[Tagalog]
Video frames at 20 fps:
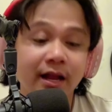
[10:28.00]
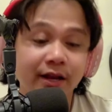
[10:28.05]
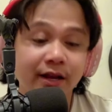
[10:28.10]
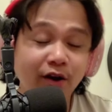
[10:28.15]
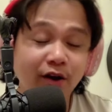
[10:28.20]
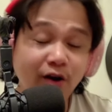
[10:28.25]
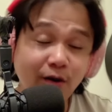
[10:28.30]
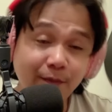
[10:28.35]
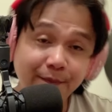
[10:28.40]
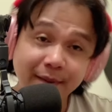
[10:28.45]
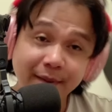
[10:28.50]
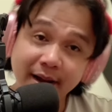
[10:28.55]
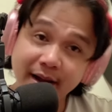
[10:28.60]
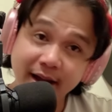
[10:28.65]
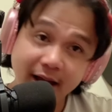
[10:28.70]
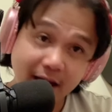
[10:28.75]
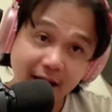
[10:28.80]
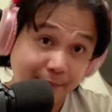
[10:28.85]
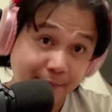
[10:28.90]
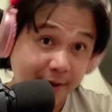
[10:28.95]
Noong
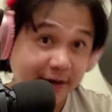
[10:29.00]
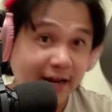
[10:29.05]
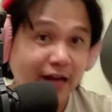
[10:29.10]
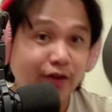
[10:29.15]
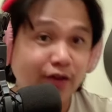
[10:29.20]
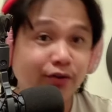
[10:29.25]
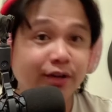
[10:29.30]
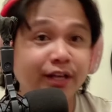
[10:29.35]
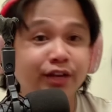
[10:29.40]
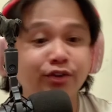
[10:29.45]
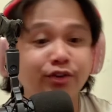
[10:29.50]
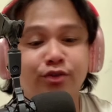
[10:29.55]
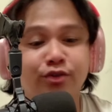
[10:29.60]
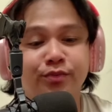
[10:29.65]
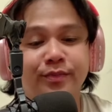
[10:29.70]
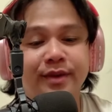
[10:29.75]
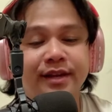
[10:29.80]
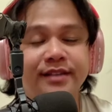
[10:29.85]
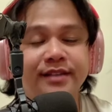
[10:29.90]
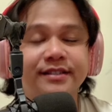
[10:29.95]
pagkapanalo ni
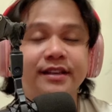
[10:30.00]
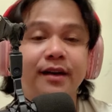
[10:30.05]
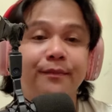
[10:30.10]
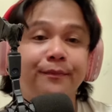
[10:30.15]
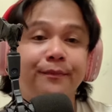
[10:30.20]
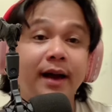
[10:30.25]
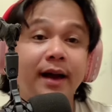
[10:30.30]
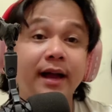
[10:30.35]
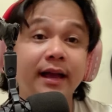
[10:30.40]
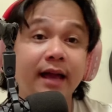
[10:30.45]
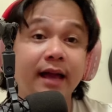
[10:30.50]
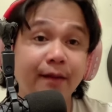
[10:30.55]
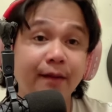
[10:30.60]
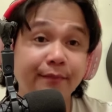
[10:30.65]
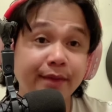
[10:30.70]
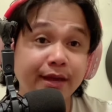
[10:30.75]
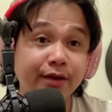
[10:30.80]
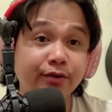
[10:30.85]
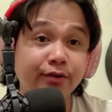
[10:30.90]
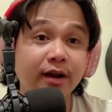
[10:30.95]
Yorme sa
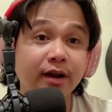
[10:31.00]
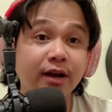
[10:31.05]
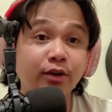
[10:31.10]
pagka-mayor,